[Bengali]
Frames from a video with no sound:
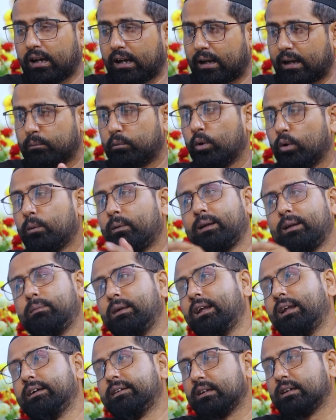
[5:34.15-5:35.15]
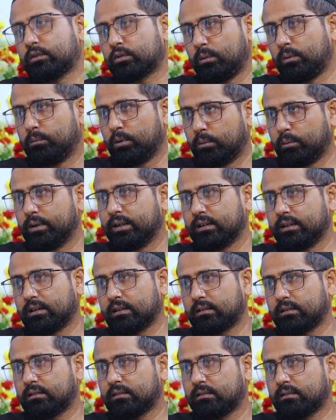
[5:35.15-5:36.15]
আর বড় ভাইয়ের বেলা এটা সম্ভব হয় না
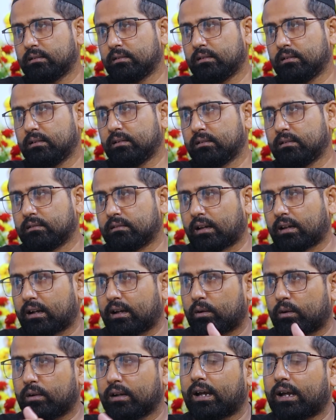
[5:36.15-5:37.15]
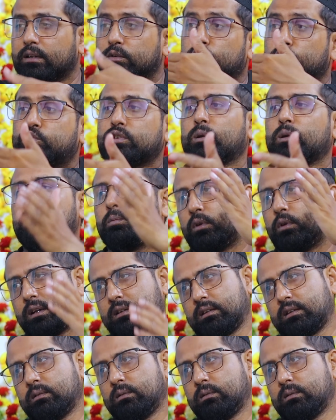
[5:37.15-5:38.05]
তার কারণে খালি দুশার উপর